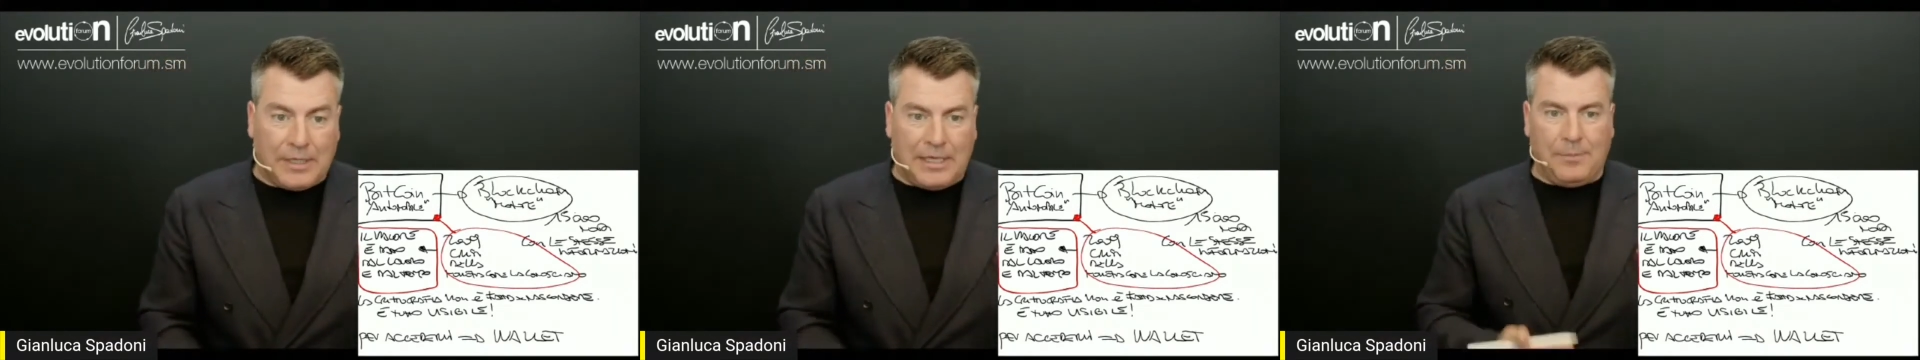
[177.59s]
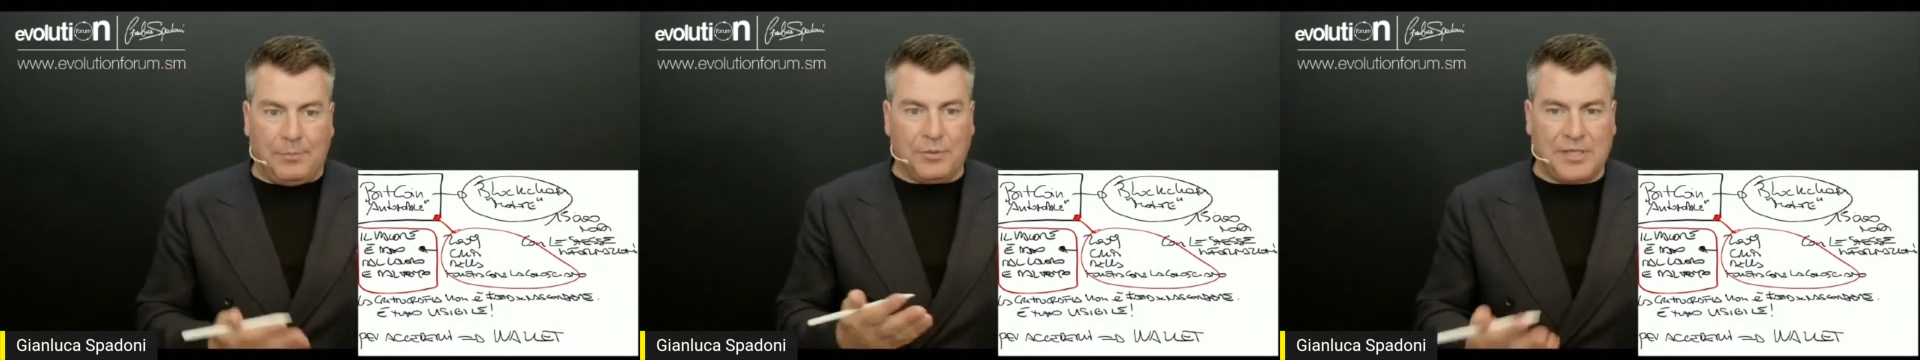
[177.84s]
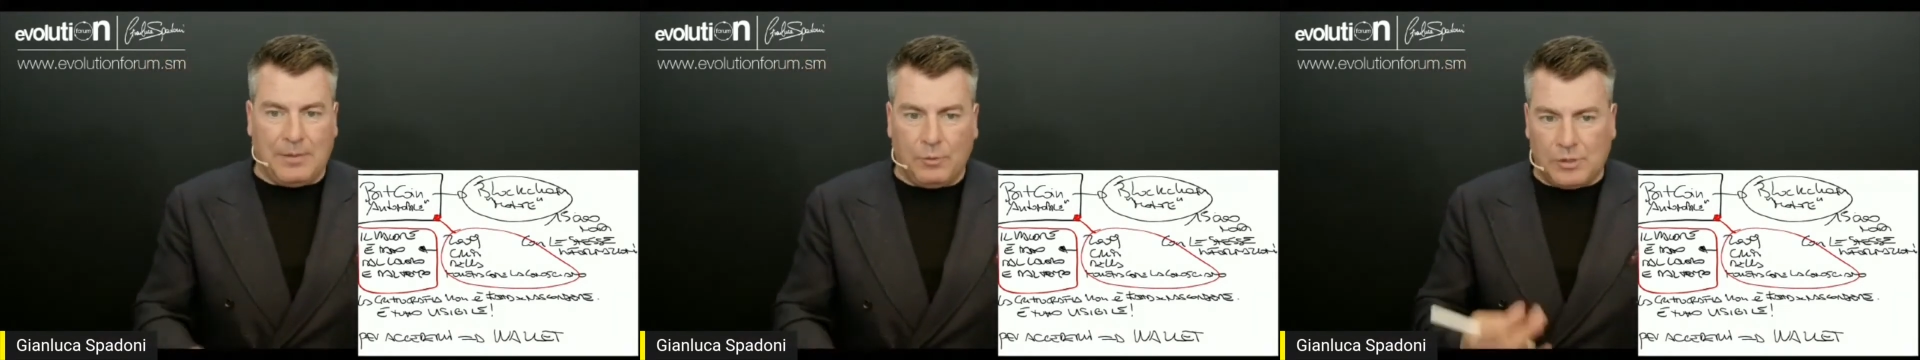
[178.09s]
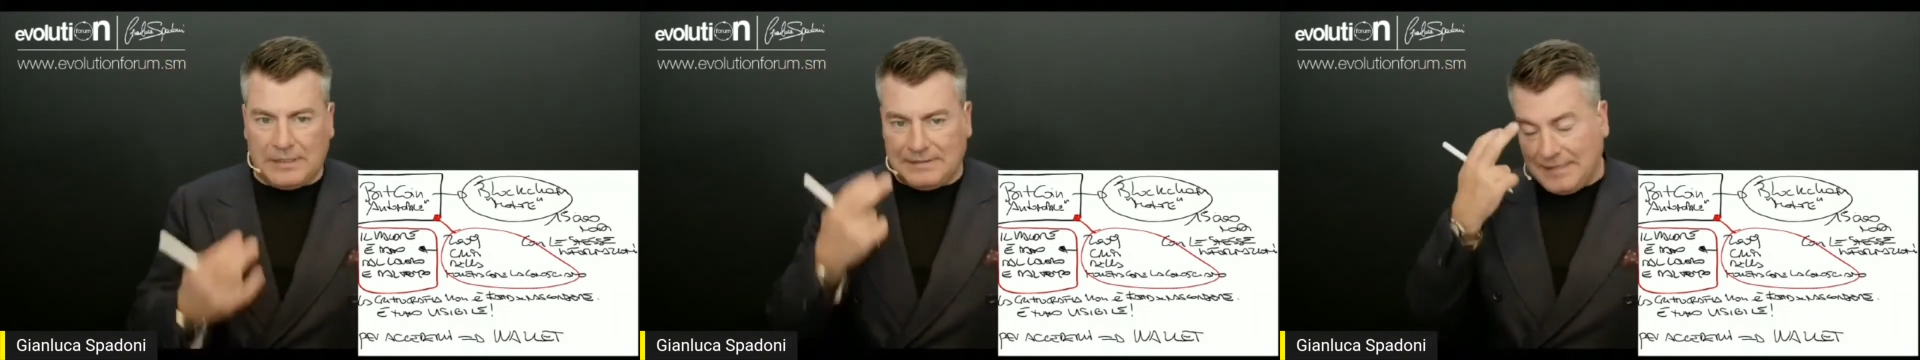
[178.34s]
che li possiamo
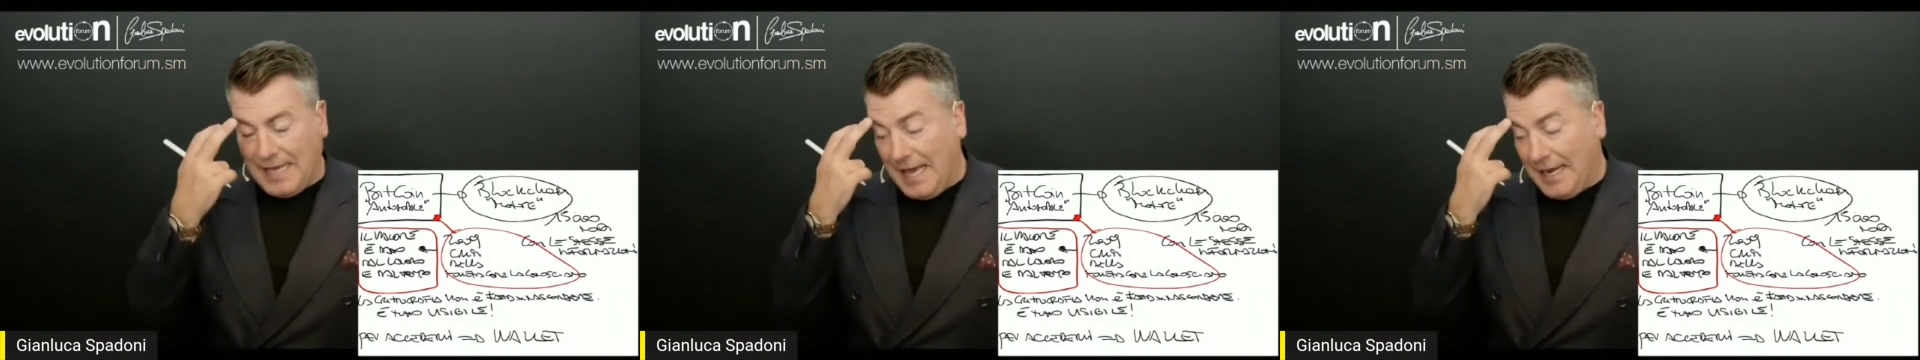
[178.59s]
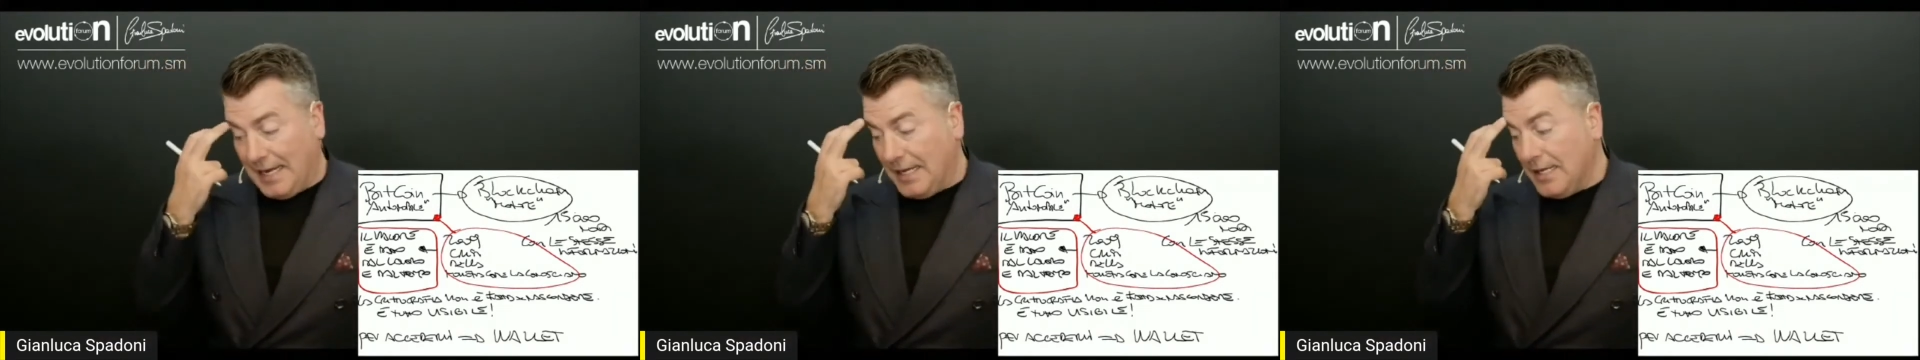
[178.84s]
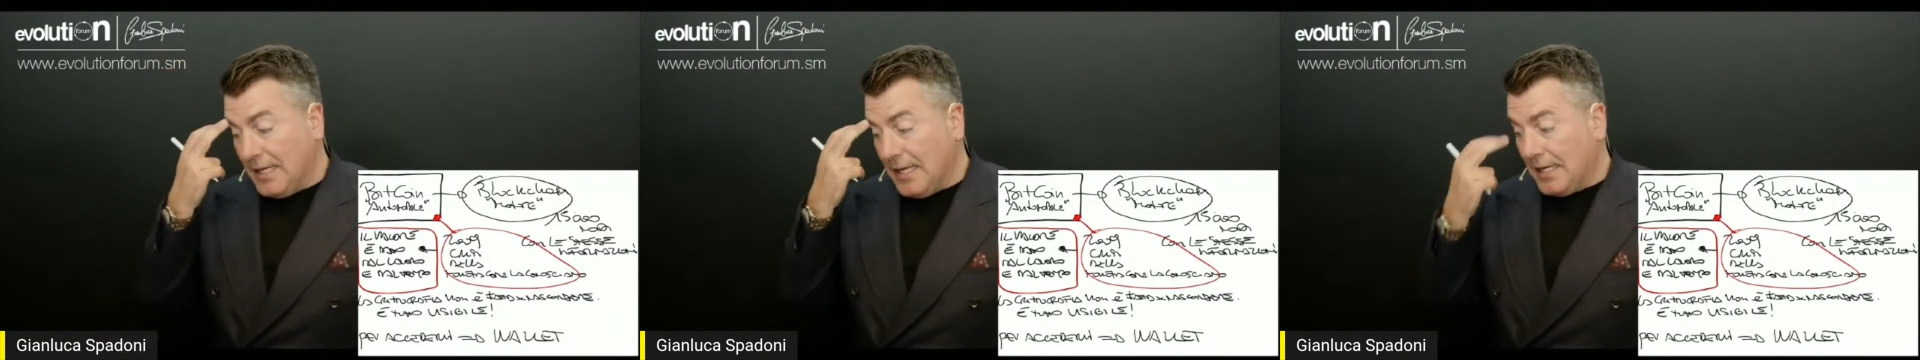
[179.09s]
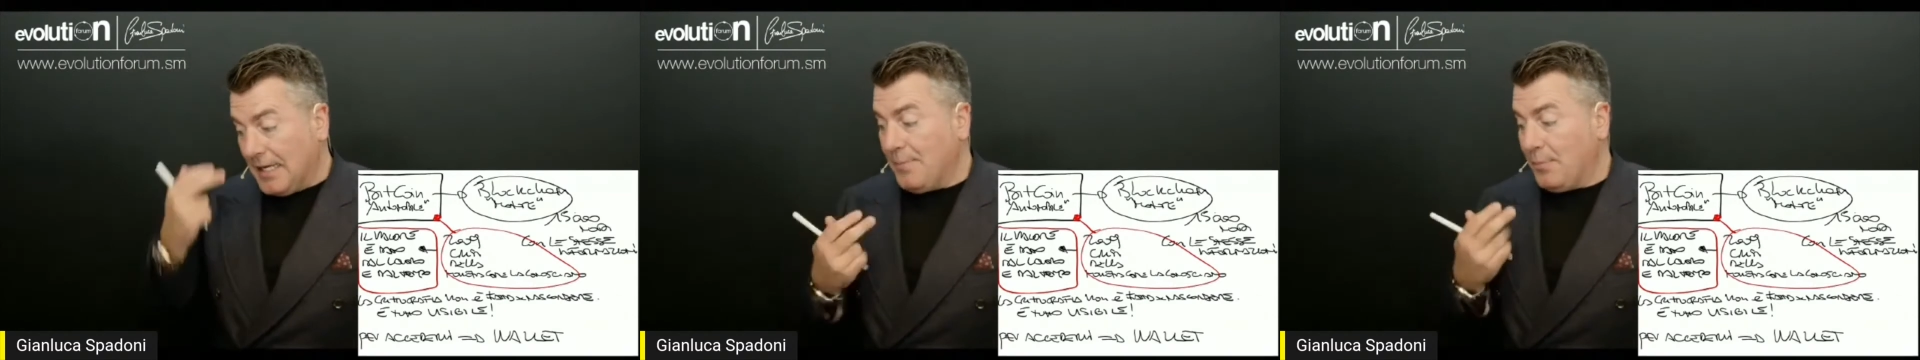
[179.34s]
utilizzare
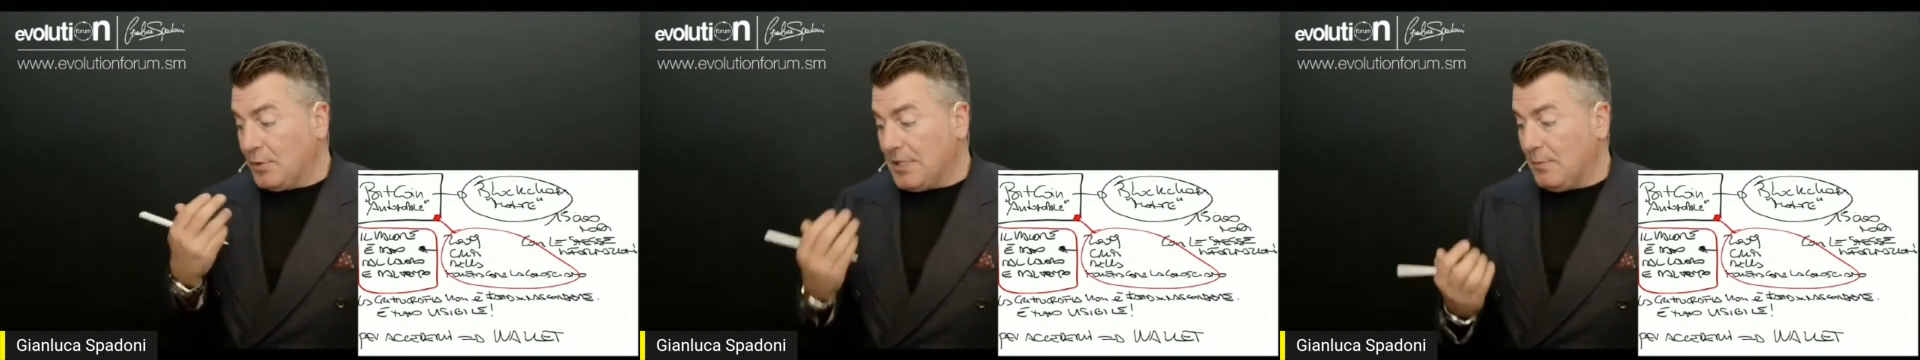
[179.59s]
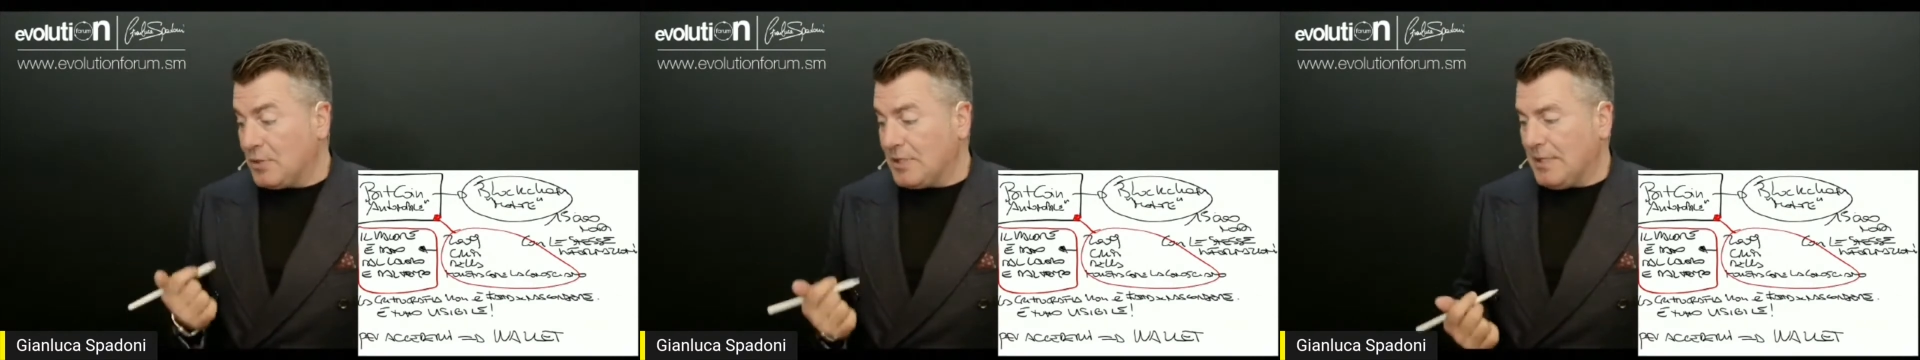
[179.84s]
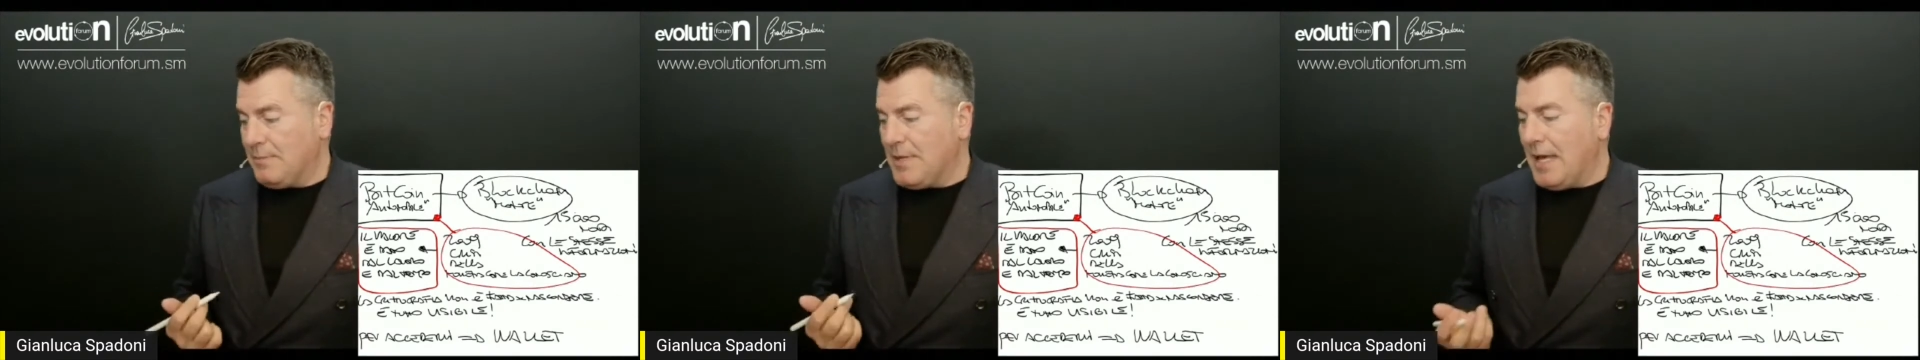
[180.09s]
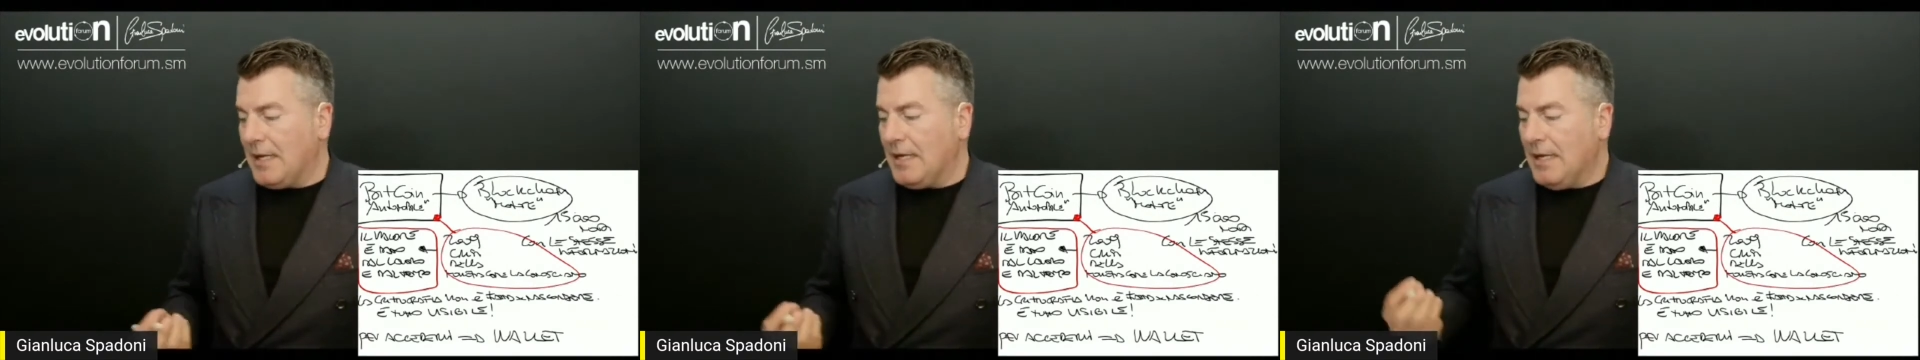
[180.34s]
e che li possiamo
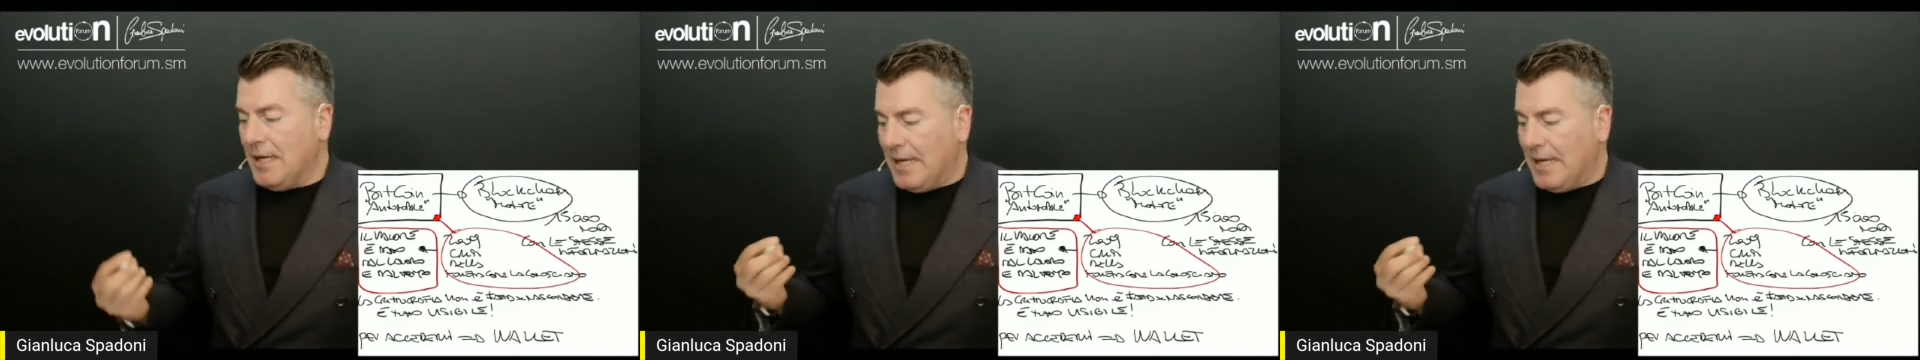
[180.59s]
scambiare.